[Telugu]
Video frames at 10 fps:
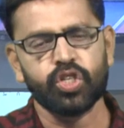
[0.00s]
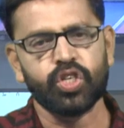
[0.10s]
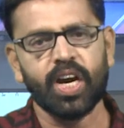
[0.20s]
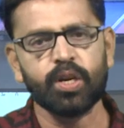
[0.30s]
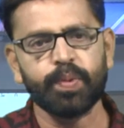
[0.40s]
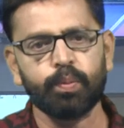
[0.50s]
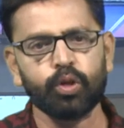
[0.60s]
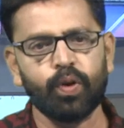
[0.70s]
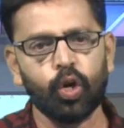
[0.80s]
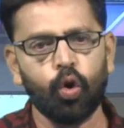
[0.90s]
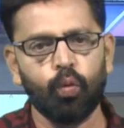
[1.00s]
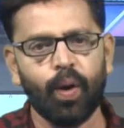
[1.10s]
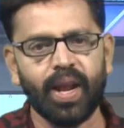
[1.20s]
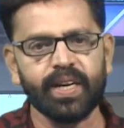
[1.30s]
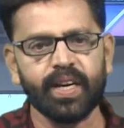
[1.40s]
జగన్ ప్రభుత్వంలో
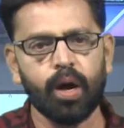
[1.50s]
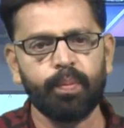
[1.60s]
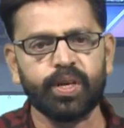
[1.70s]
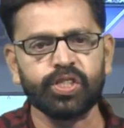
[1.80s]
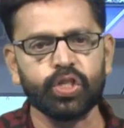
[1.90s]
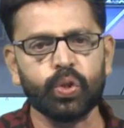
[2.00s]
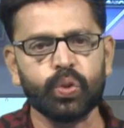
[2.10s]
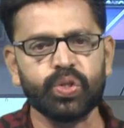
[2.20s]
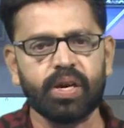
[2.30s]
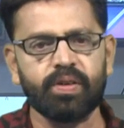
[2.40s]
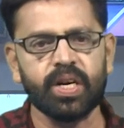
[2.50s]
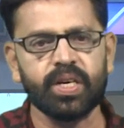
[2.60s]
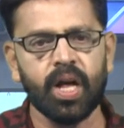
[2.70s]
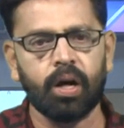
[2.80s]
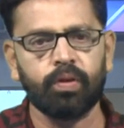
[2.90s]
వాలంటీర్గా పనిచేస్తూ
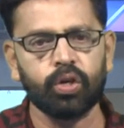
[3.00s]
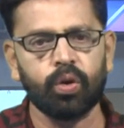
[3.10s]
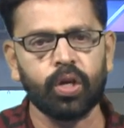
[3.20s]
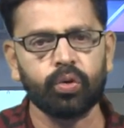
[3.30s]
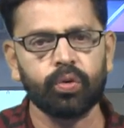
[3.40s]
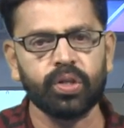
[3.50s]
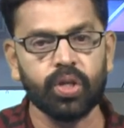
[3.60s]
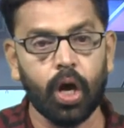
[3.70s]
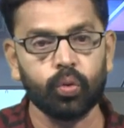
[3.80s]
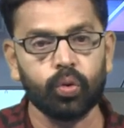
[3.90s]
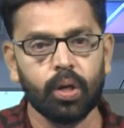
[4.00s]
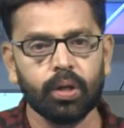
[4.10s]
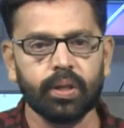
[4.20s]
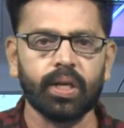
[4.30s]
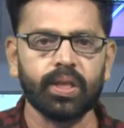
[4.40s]
సేవారత్న అవార్డు అందుకున్న తాను
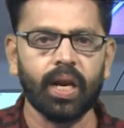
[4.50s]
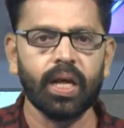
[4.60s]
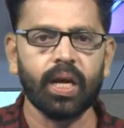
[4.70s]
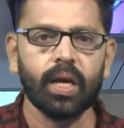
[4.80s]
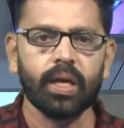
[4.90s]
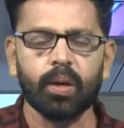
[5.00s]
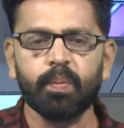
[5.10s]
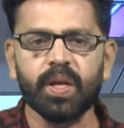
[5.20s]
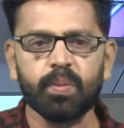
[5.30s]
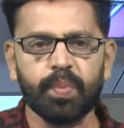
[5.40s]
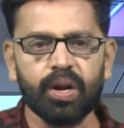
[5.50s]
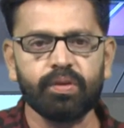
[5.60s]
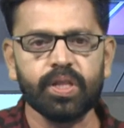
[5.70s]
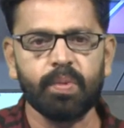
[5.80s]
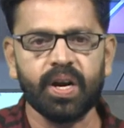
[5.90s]
తన తల్లి ఇమ్మంది
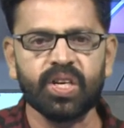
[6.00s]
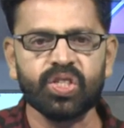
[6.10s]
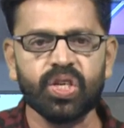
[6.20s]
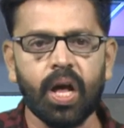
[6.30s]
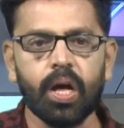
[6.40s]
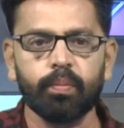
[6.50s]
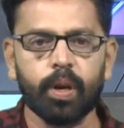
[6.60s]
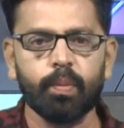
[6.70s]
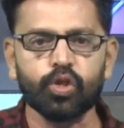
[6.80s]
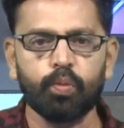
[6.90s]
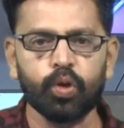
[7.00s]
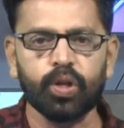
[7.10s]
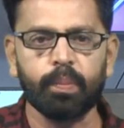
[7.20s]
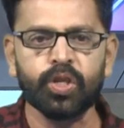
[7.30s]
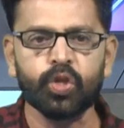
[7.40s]
పార్వతి మరణించిన భీమా సొమ్మును
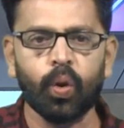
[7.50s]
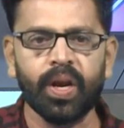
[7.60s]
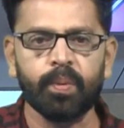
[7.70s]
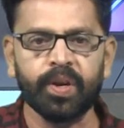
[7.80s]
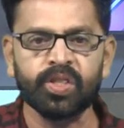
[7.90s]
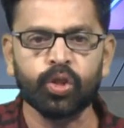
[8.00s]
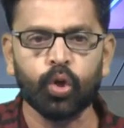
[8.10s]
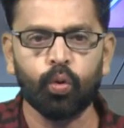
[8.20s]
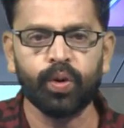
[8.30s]
తెప్పించుకోలేని పరిస్థితిలో